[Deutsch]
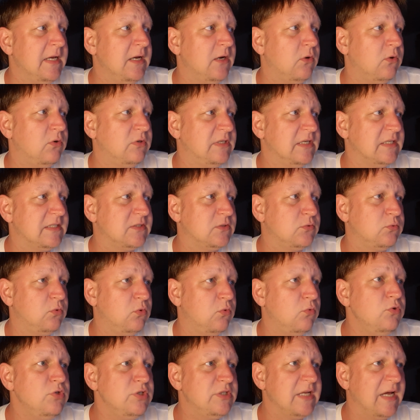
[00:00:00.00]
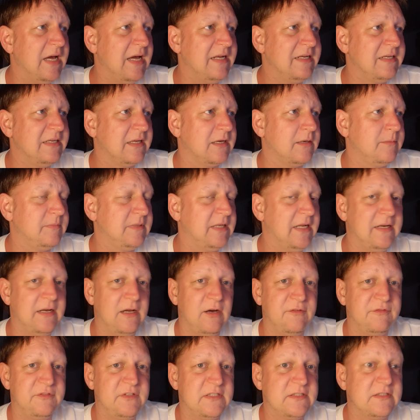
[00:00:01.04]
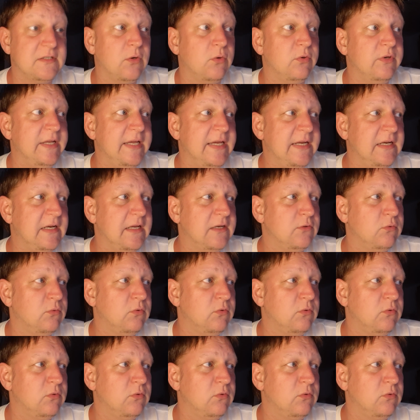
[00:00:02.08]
Und dazu unter anderem dann auf der Zone England,